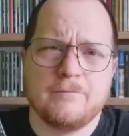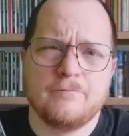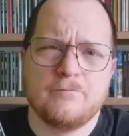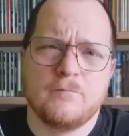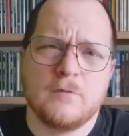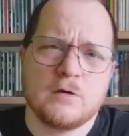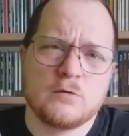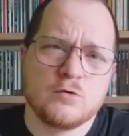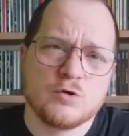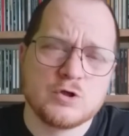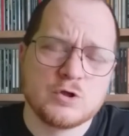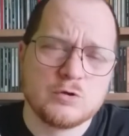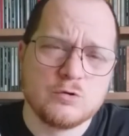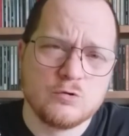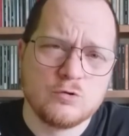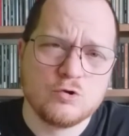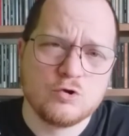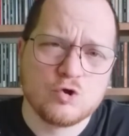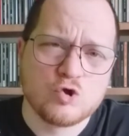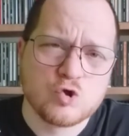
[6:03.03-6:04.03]
tak dość
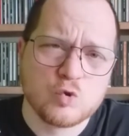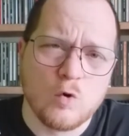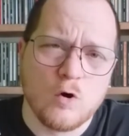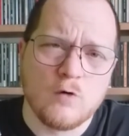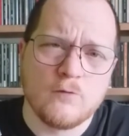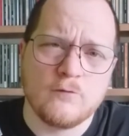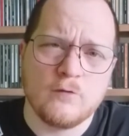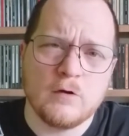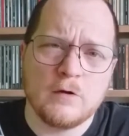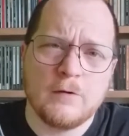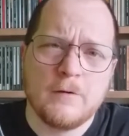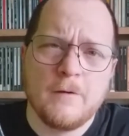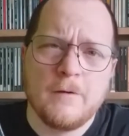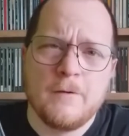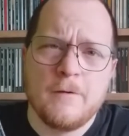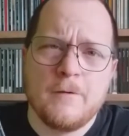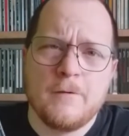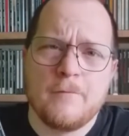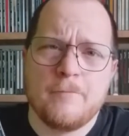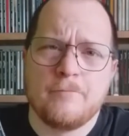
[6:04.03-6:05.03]
dosłownie.
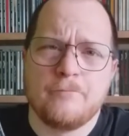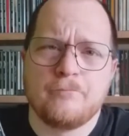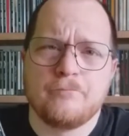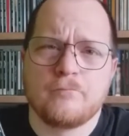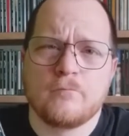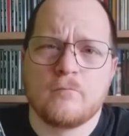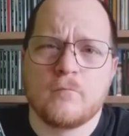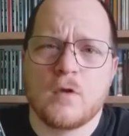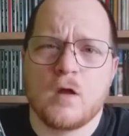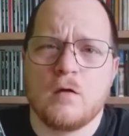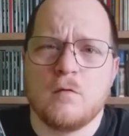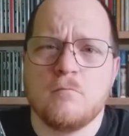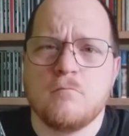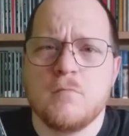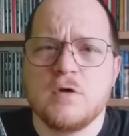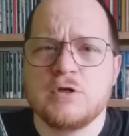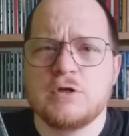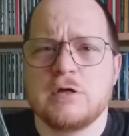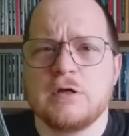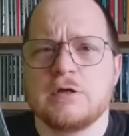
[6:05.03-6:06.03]

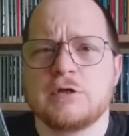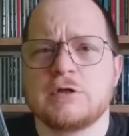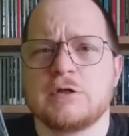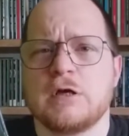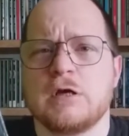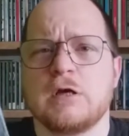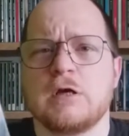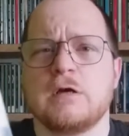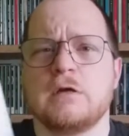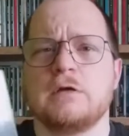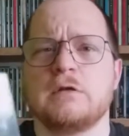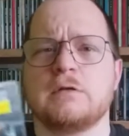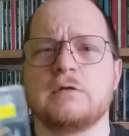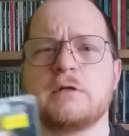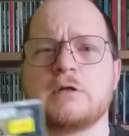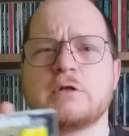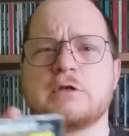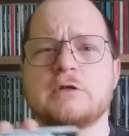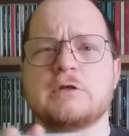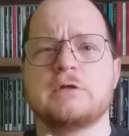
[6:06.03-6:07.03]
Myślę, że
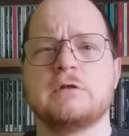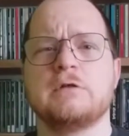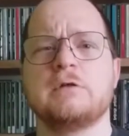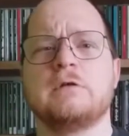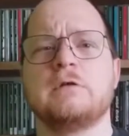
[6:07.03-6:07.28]
też e,